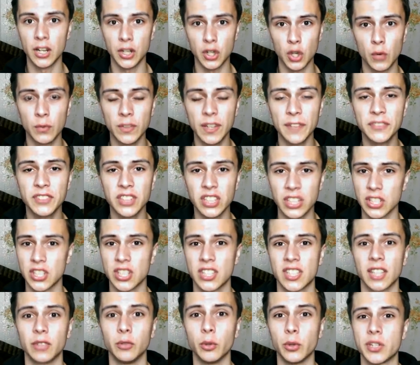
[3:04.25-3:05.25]
Ровно в 3
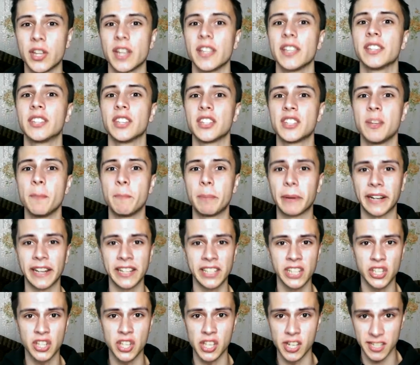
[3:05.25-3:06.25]
часа ночи они должны
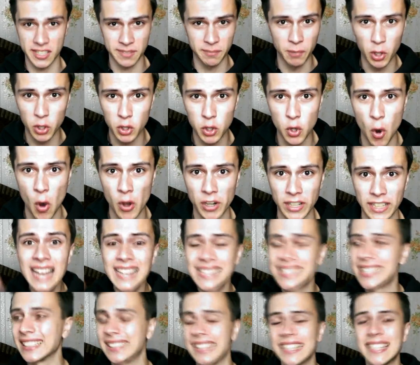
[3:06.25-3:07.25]
проходить через мой город.
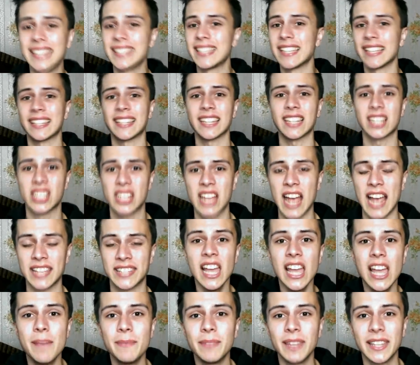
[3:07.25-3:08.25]
Согласитесь, это жесть.
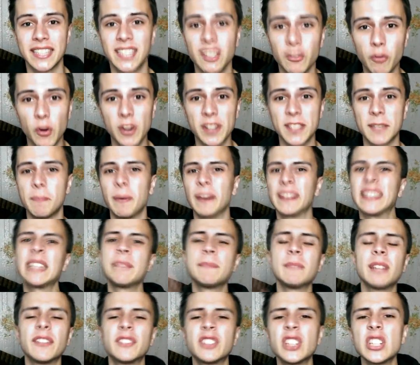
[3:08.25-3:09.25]
Именно сегодня, банда,
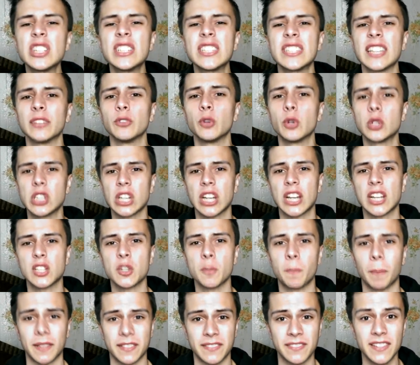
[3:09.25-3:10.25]
именно в 3 часа ночи я хочу
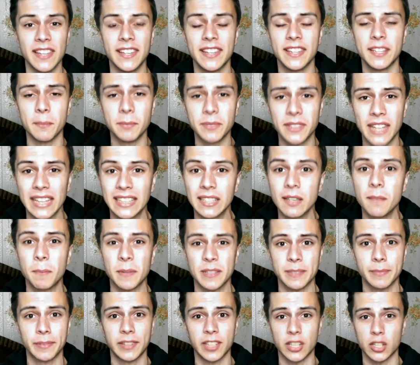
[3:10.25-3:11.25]
позвонить мне этим детям
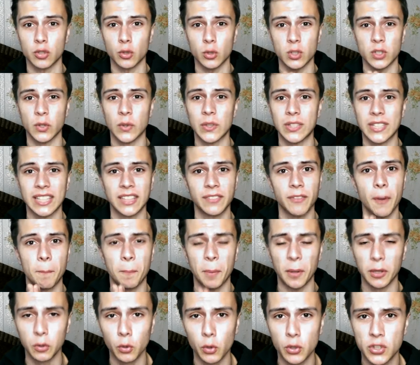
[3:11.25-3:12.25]
и что у нас с этого
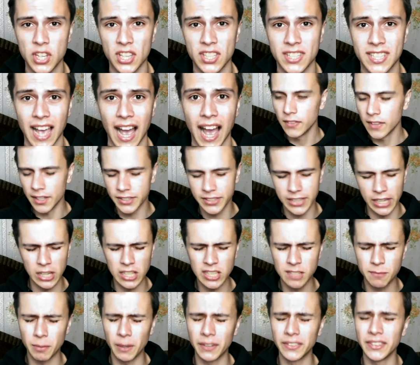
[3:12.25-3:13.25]
получится. Надеюсь,
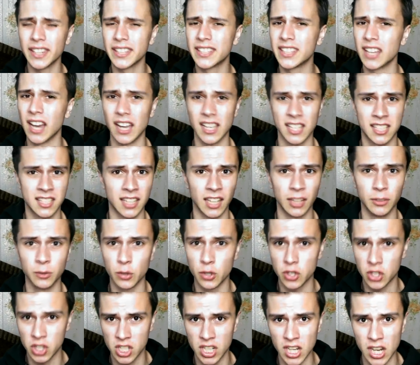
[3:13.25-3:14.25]
банда, я останусь
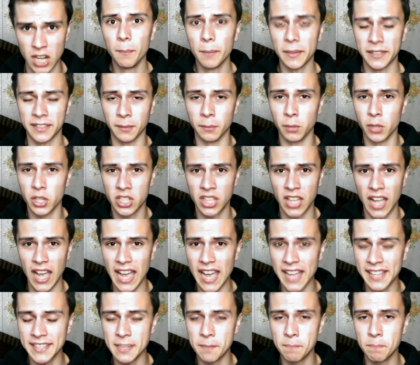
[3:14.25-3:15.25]
жив, потому что
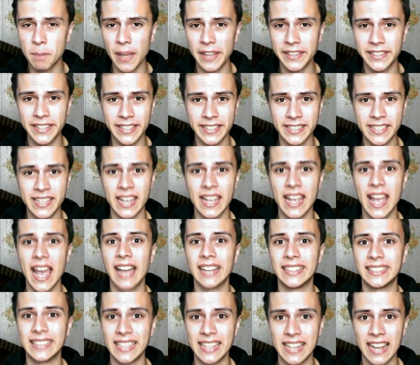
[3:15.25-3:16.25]
эти пять детей
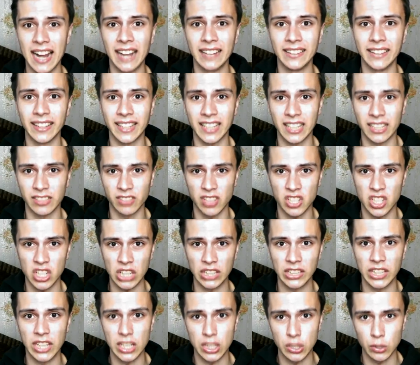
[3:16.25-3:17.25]
это реально
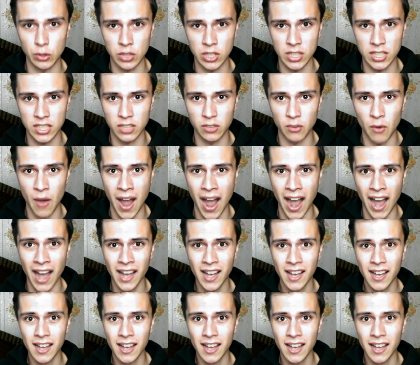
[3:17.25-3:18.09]
кровожадные существа